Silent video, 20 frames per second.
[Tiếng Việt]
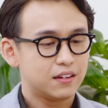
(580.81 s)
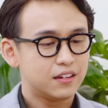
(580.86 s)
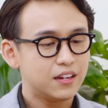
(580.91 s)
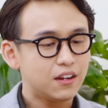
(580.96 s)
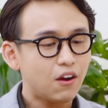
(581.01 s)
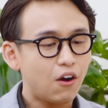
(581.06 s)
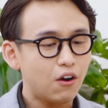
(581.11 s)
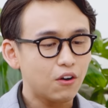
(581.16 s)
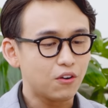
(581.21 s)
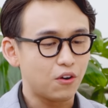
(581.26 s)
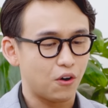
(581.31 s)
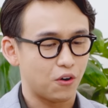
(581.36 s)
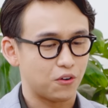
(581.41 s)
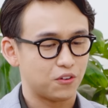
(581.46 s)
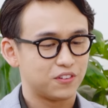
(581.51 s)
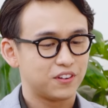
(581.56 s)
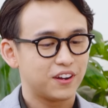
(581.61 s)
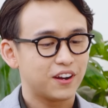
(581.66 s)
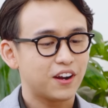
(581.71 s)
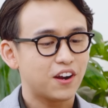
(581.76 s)
Nihongo
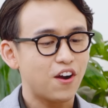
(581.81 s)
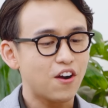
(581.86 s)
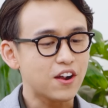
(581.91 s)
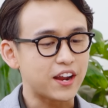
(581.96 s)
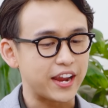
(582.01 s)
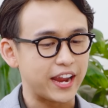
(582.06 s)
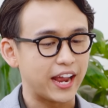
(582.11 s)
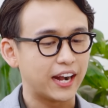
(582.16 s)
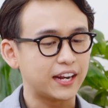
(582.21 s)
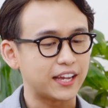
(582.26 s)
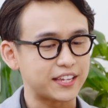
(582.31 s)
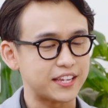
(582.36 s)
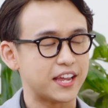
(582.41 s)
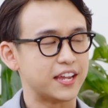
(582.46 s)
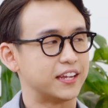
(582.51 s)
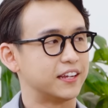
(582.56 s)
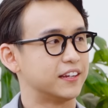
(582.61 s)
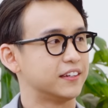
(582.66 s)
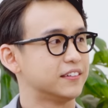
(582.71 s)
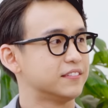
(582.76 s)
có nghĩa là
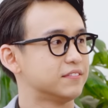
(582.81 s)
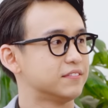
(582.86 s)
gì?